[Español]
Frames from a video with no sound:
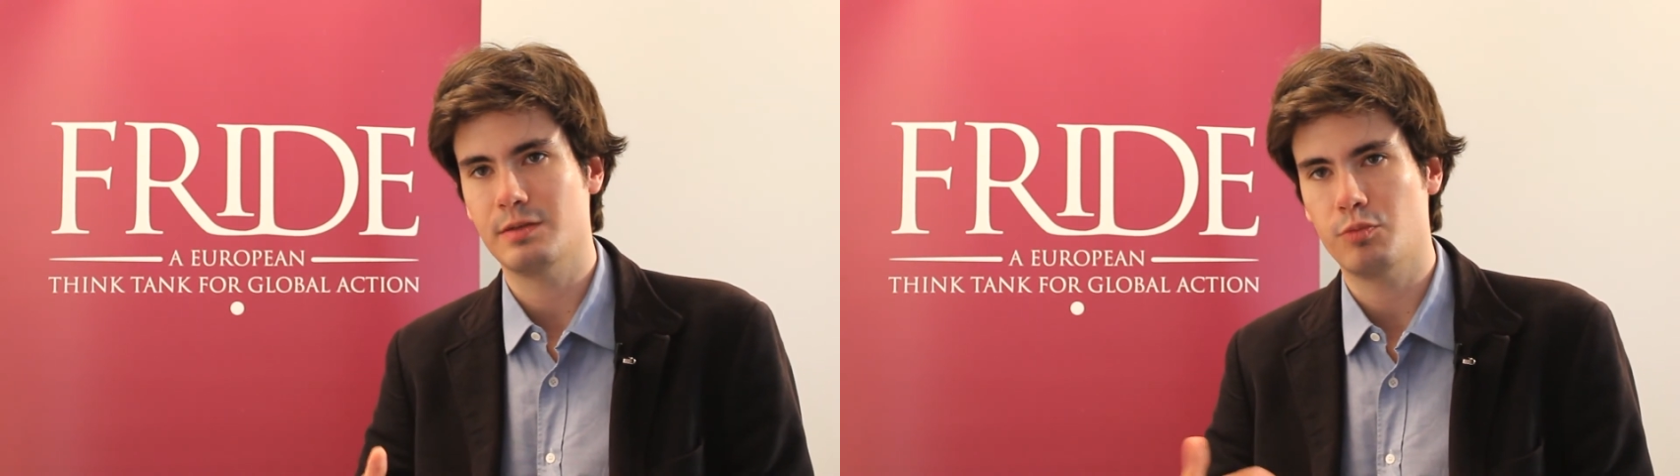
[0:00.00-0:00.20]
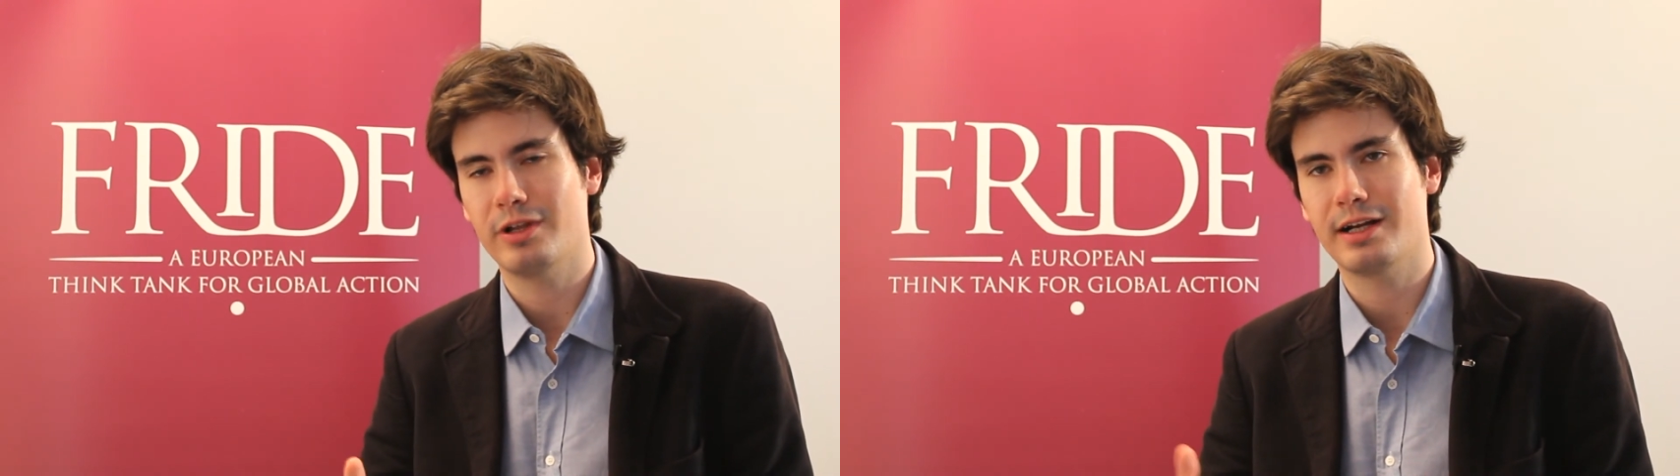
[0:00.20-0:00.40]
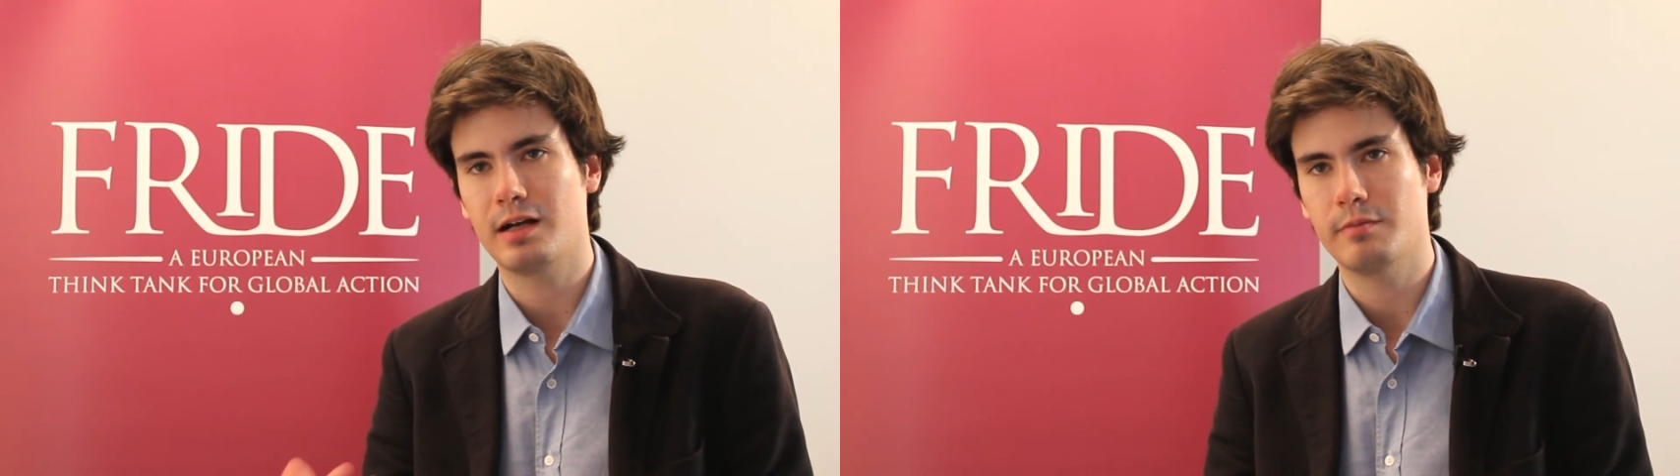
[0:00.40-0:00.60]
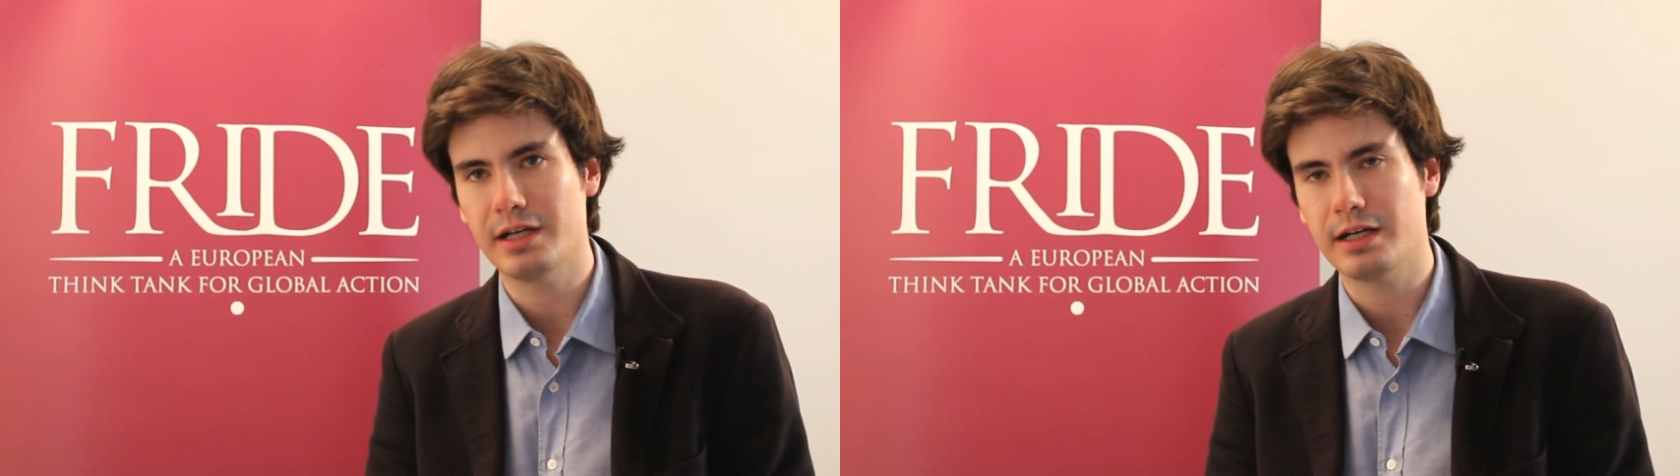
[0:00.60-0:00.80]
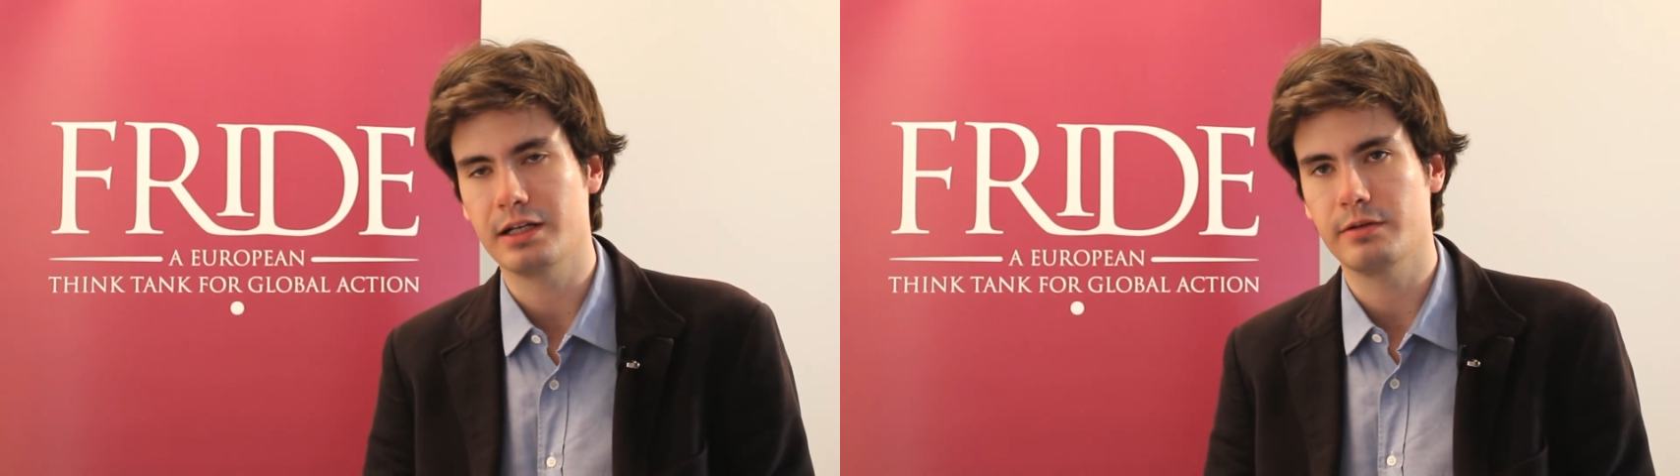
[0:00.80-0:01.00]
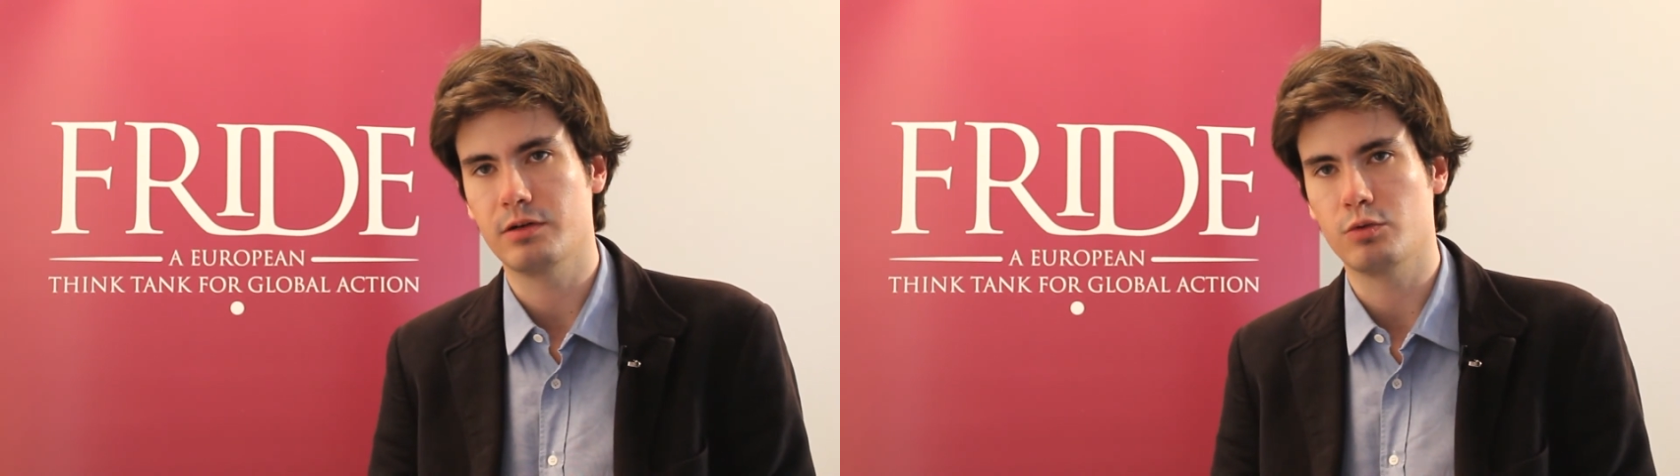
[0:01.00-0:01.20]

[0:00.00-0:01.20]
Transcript: se puedan cambiar a nivel